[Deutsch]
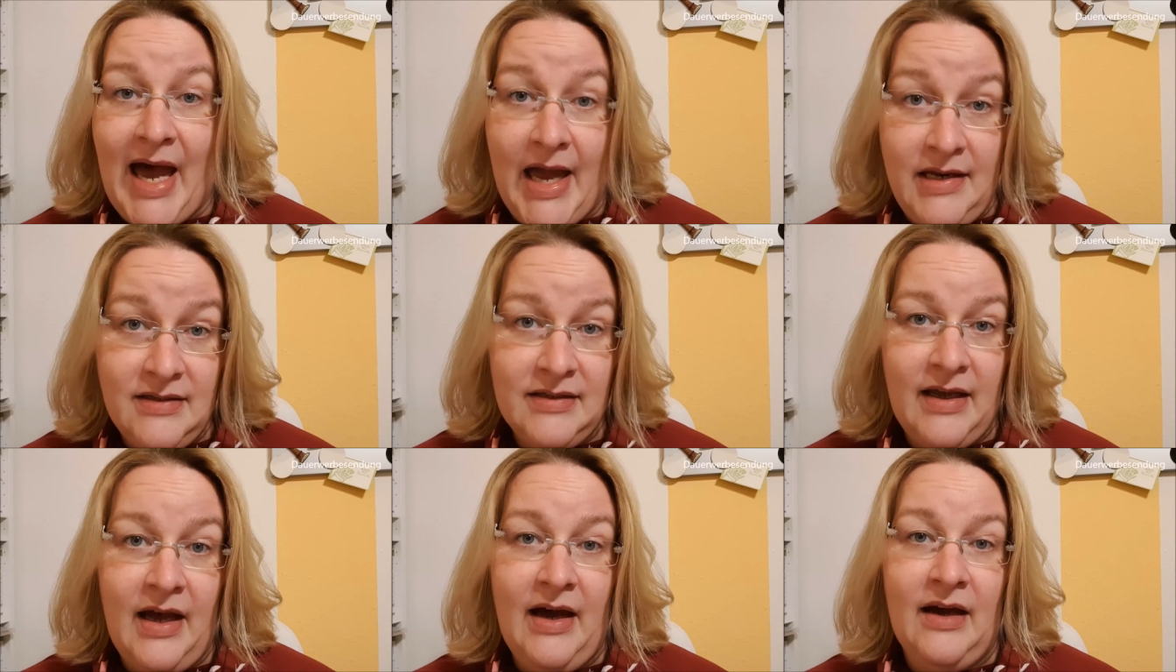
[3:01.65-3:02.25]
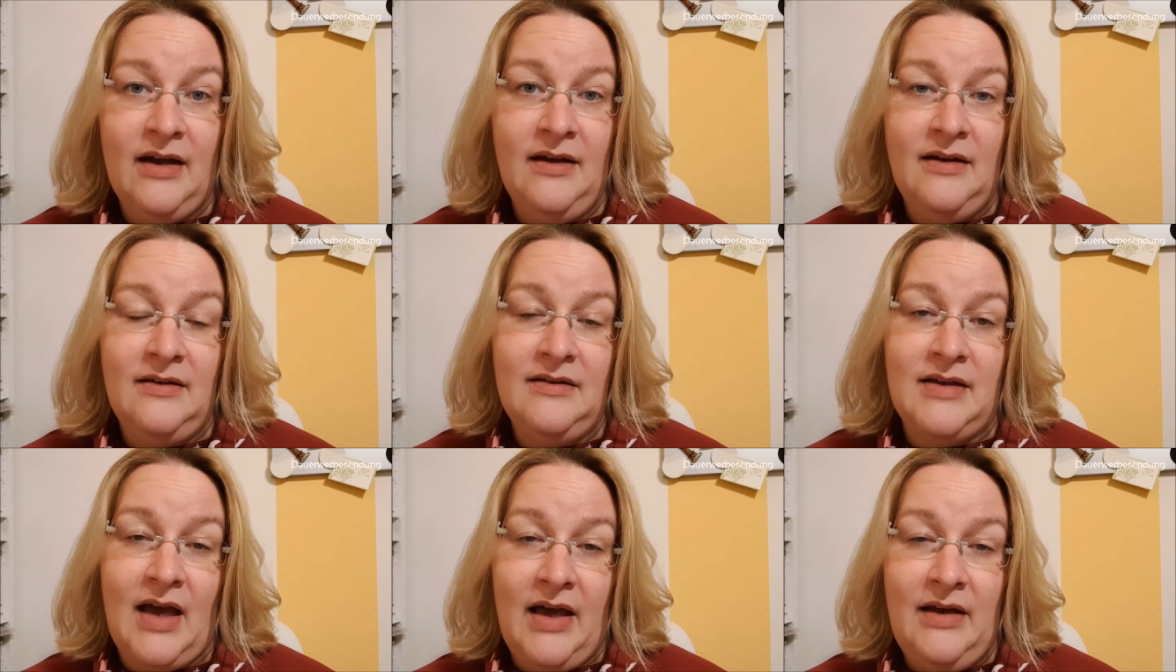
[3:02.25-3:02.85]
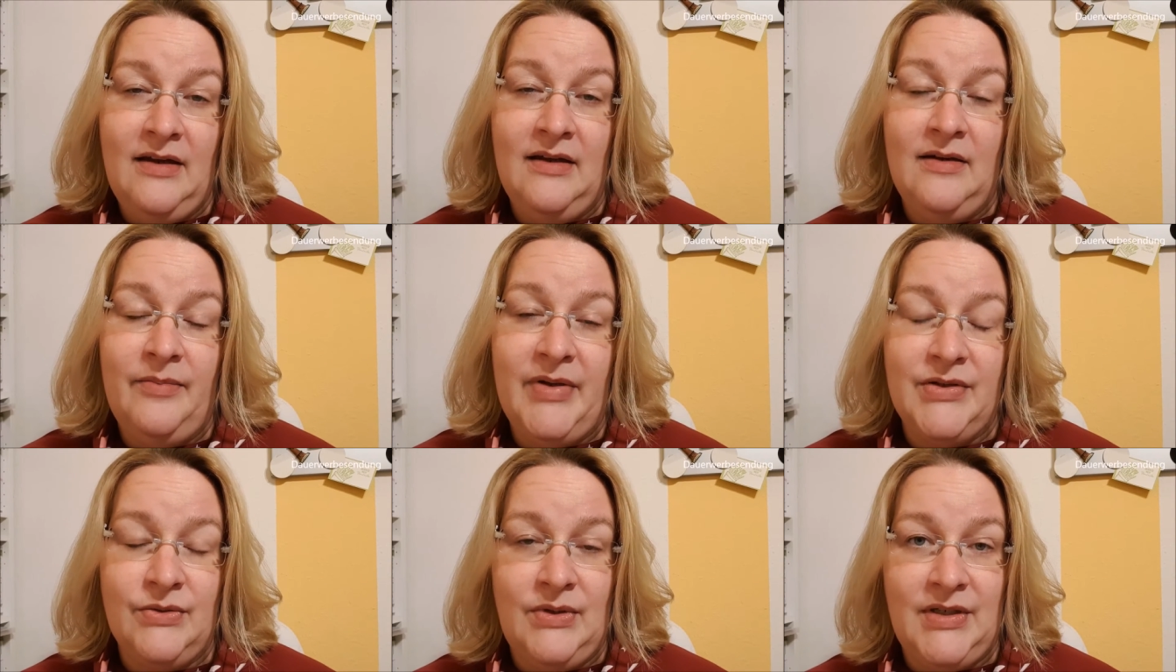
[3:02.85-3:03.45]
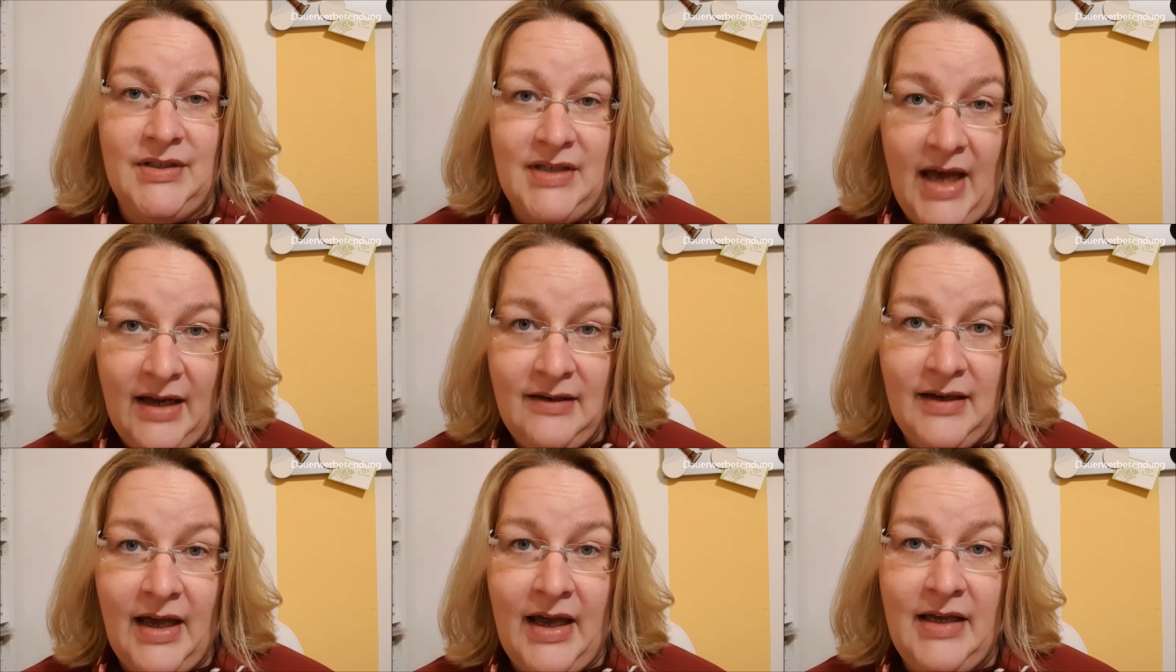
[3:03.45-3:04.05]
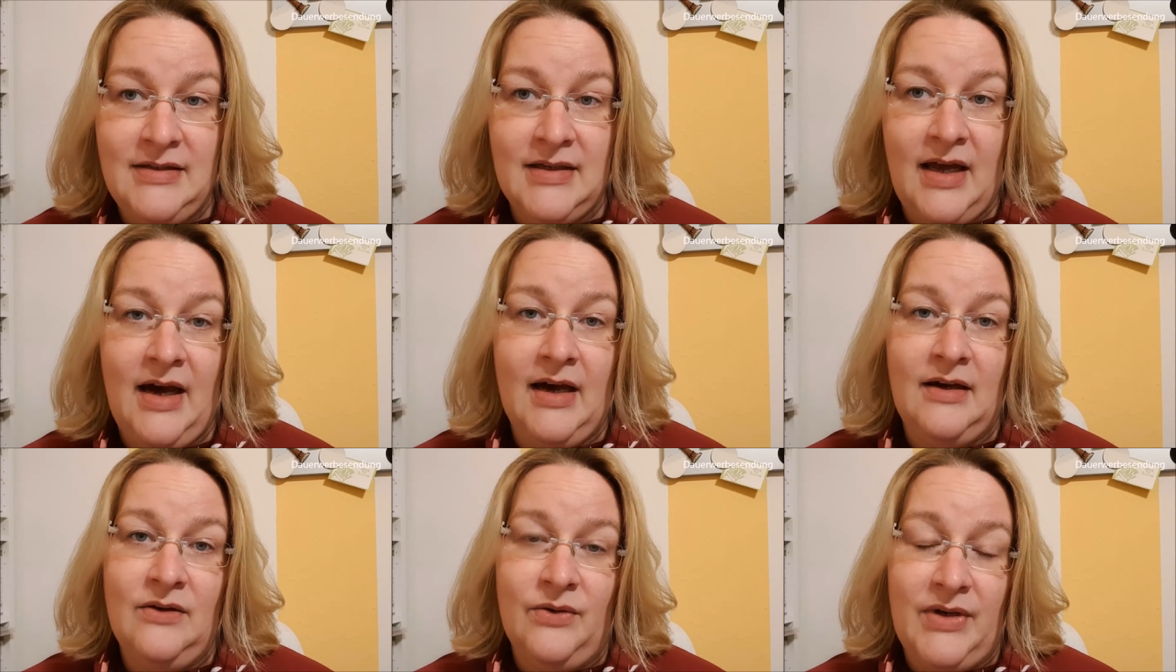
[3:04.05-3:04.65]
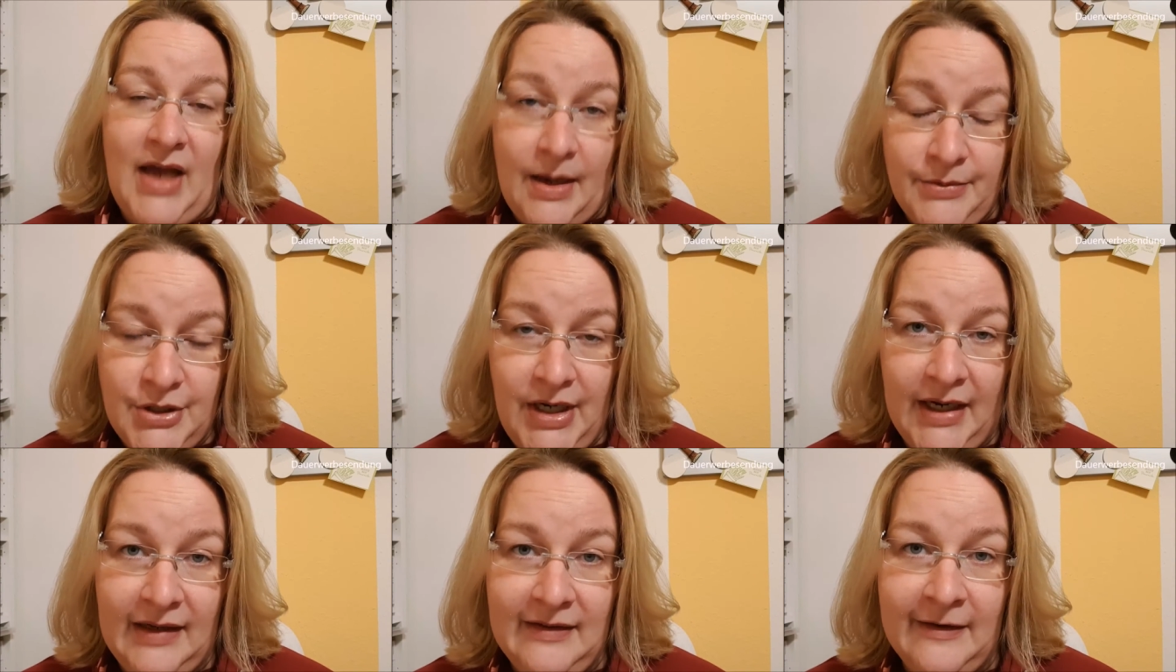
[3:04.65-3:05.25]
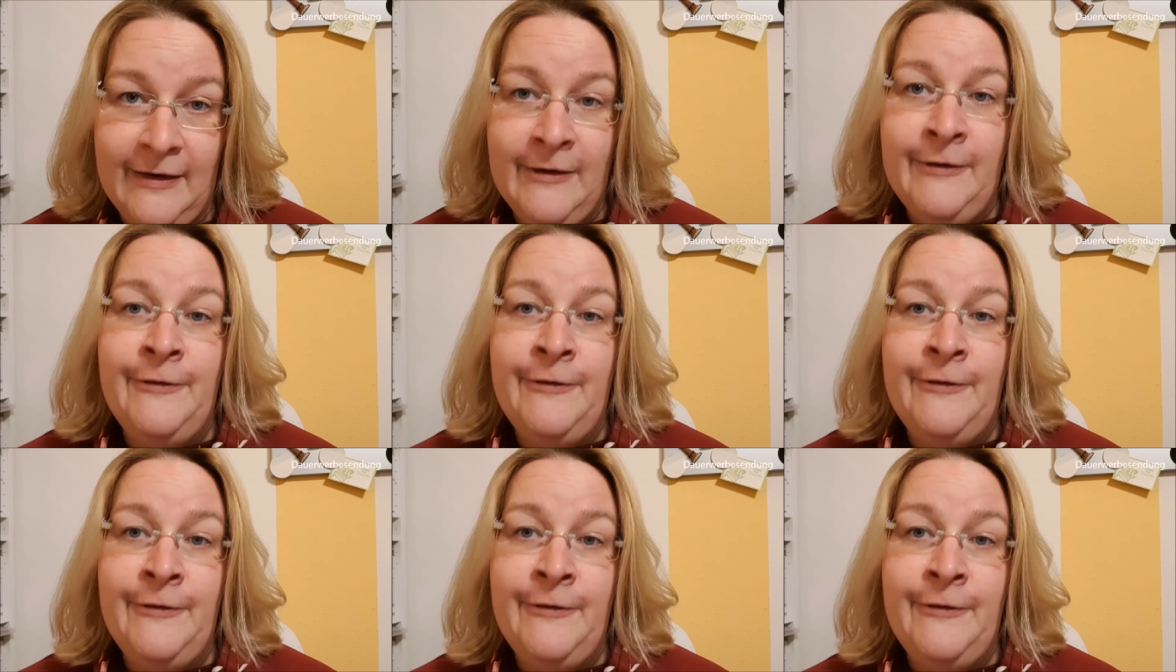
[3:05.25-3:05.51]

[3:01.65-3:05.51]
eintragen, deine persönlichen Daten da eintragen und abschicken.